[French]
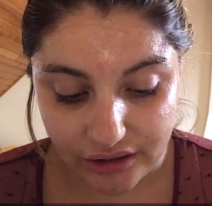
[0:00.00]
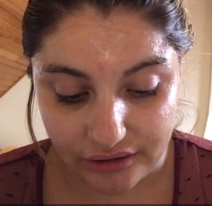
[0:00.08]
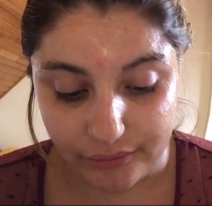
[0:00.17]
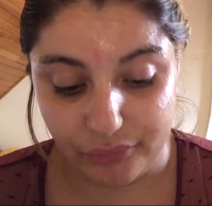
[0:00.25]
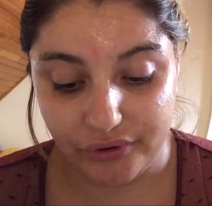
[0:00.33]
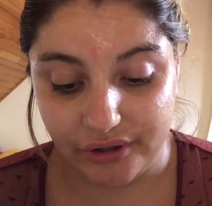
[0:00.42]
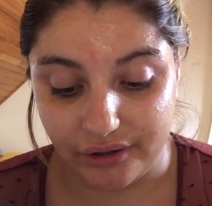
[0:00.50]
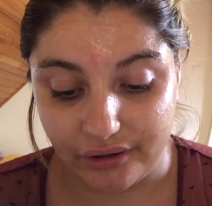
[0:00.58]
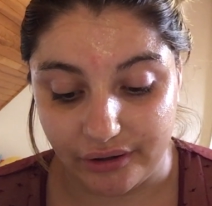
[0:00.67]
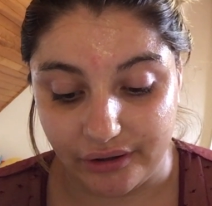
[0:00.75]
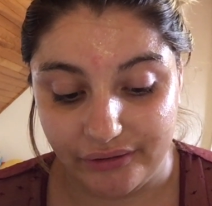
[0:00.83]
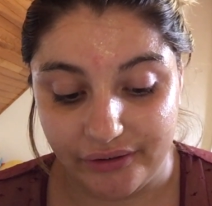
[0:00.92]
Euh, puis
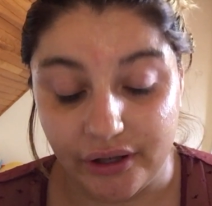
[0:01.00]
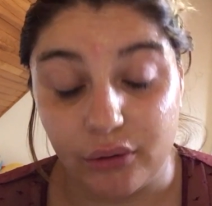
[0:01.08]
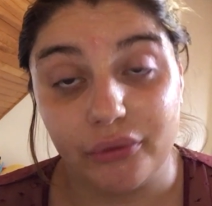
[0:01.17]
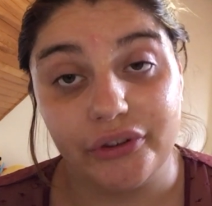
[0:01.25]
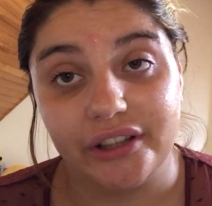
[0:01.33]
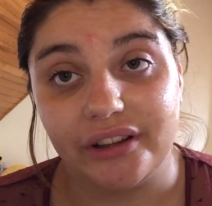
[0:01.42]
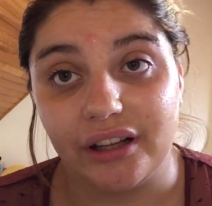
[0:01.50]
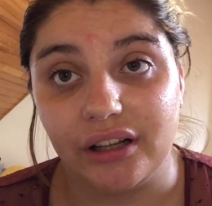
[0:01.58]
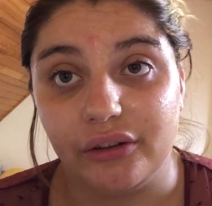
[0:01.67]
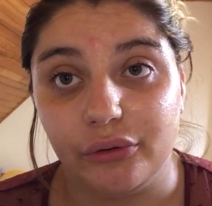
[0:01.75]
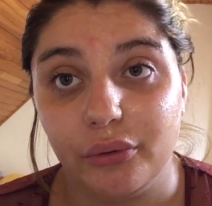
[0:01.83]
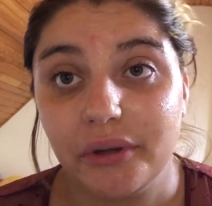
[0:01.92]
euh, éviter le contact
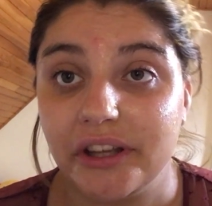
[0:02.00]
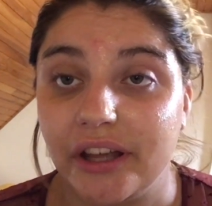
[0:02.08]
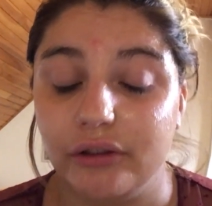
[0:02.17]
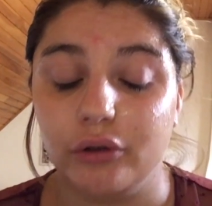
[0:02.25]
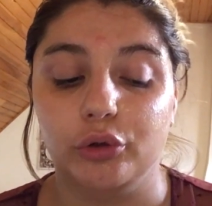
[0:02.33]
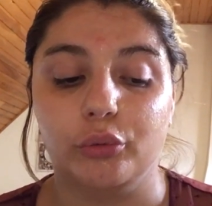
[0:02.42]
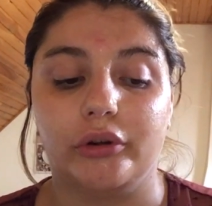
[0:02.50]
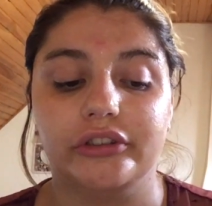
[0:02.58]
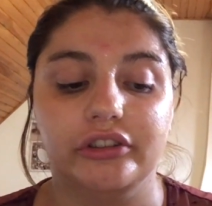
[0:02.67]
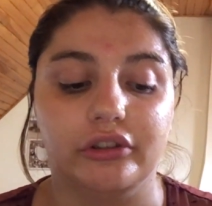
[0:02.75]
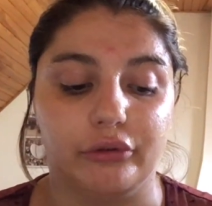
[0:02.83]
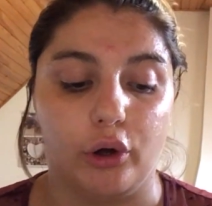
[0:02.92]
avec les yeux et gardeur de
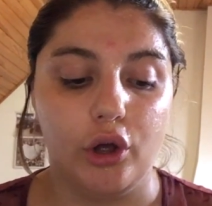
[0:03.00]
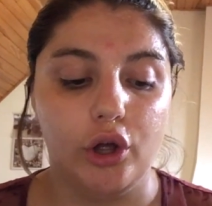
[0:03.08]
protéines.